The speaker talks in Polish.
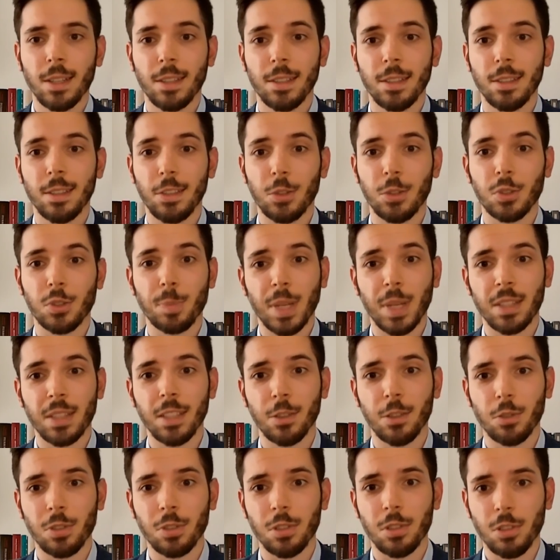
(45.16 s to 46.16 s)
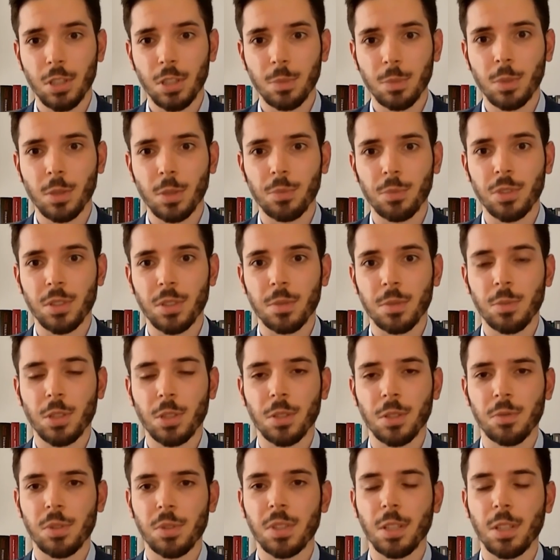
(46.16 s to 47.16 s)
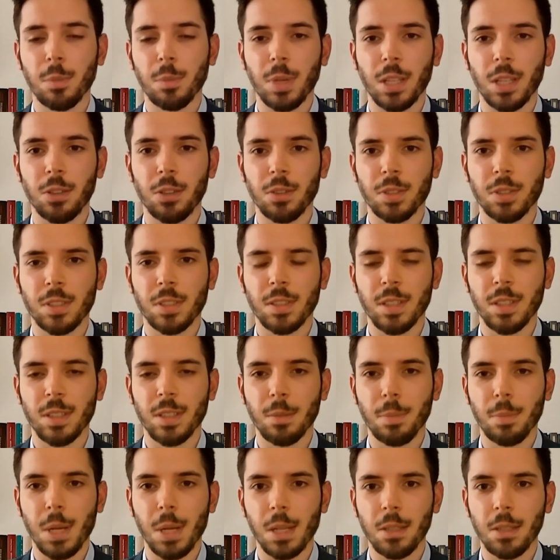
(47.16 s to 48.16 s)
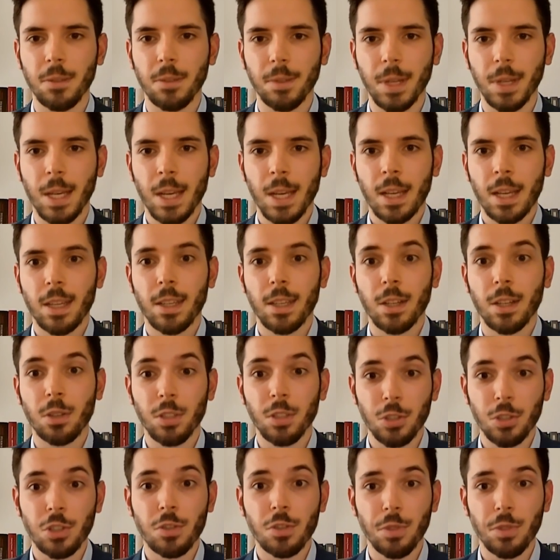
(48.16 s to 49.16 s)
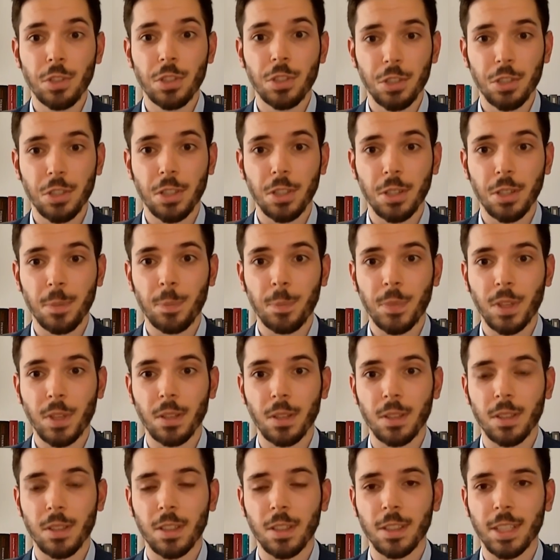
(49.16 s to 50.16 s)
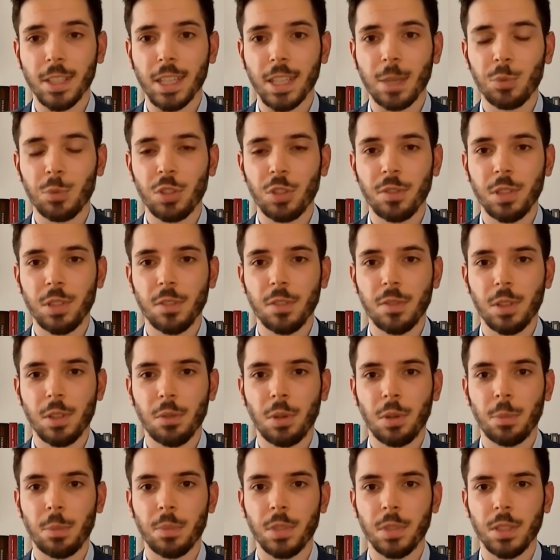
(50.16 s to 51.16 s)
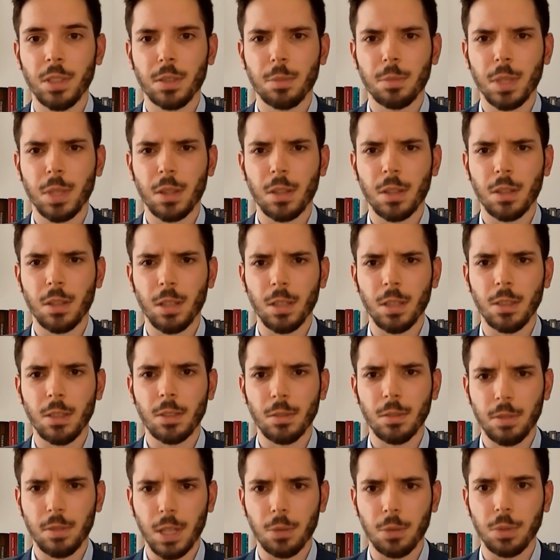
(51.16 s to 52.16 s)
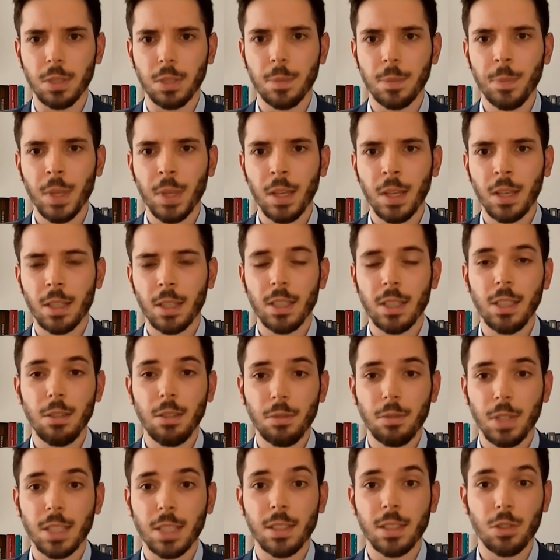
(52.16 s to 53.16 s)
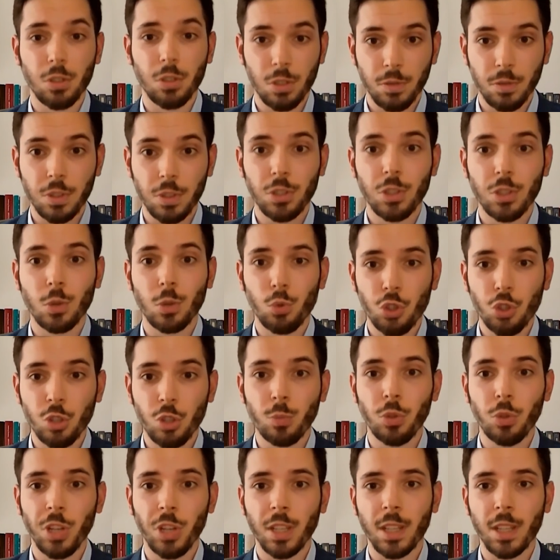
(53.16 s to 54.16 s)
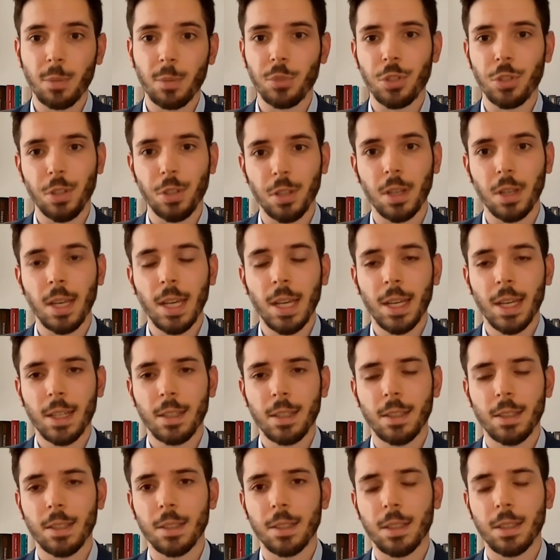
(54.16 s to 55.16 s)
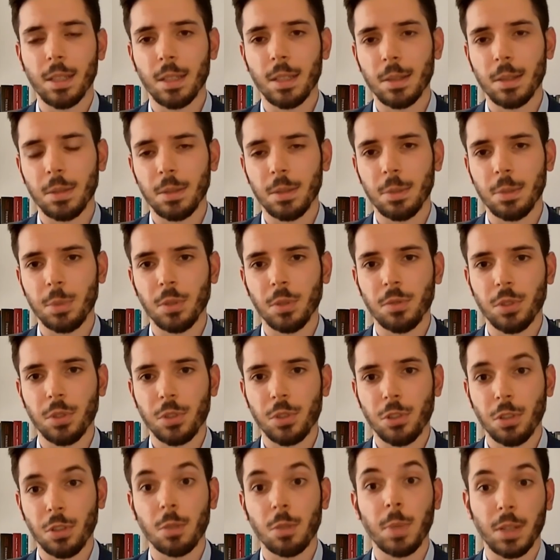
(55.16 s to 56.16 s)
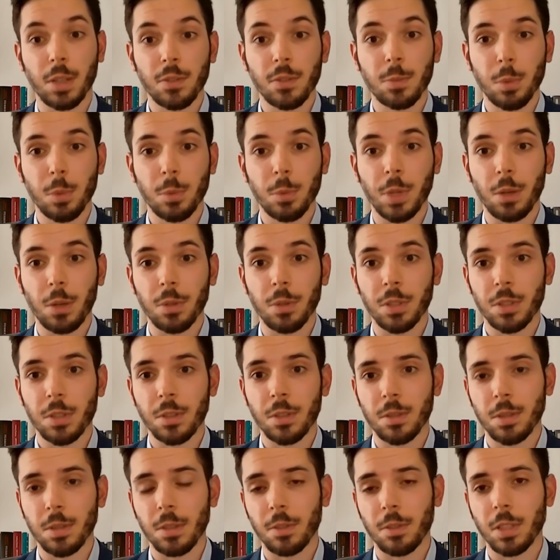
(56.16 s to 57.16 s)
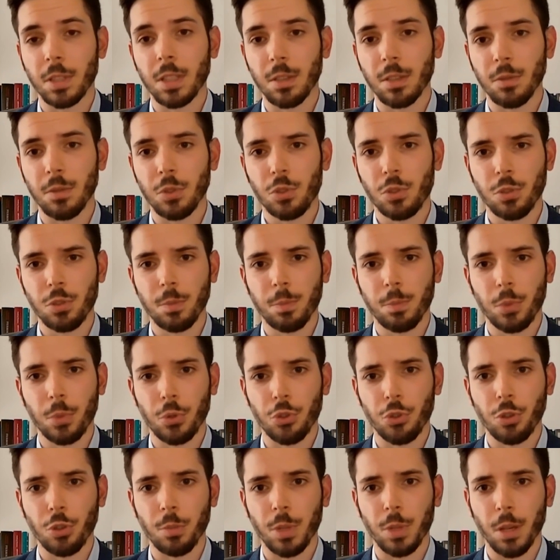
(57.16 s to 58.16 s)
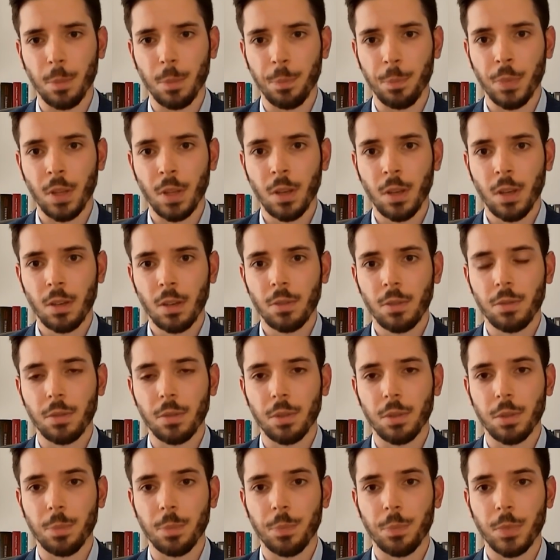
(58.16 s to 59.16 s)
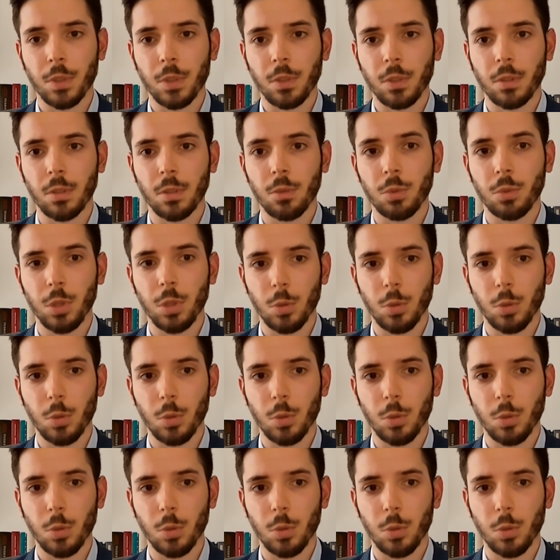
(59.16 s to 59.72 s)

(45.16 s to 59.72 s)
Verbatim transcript: i to spadnie dosyć szybko przez przede wszystkim malejące ceny paliw, one rzeczywiście się, tak jak przewidywałem, nie zmaterializowały i inflacja rzeczywiście utrzymuje nam się na podwyższonym, jak wspomniałeś, nawet najwyższym poziomie w e, Unii